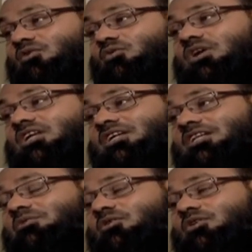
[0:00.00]
কোরআনে
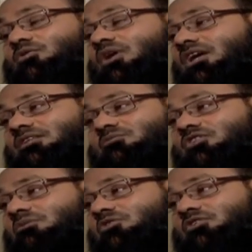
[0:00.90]
করিমের অনেকগুলো আয়াতের
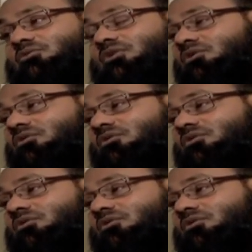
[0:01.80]
মধ্যে বিষয়টি উল্লেখ